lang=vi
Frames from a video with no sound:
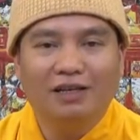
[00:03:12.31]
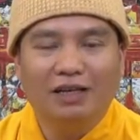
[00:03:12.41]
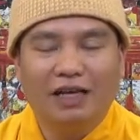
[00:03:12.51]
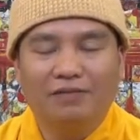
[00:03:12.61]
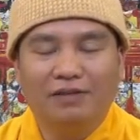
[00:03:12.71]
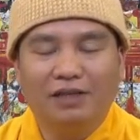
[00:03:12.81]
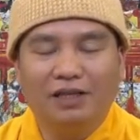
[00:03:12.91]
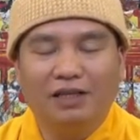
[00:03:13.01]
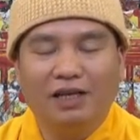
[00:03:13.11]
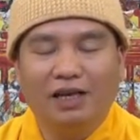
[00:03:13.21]
đại vị
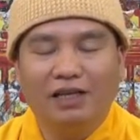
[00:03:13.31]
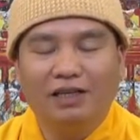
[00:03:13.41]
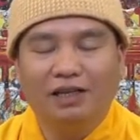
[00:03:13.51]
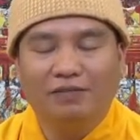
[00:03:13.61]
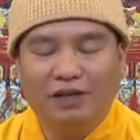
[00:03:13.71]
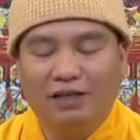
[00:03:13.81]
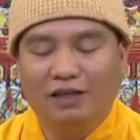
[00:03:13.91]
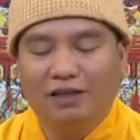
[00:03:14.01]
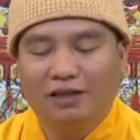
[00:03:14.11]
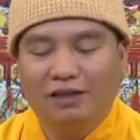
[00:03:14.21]
đỉnh lễ a di đà phật
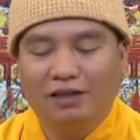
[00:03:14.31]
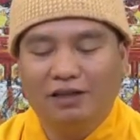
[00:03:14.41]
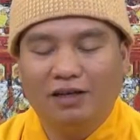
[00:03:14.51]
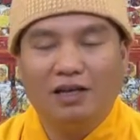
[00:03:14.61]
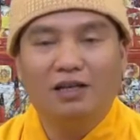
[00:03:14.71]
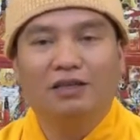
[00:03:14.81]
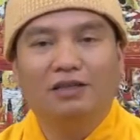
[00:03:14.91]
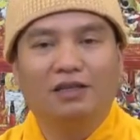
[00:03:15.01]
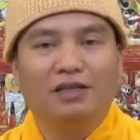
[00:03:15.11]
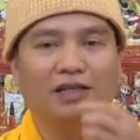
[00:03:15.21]
tức là
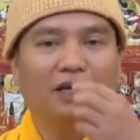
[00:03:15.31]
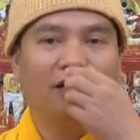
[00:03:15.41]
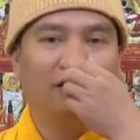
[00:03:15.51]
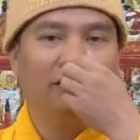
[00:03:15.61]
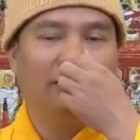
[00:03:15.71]
ân trời che đất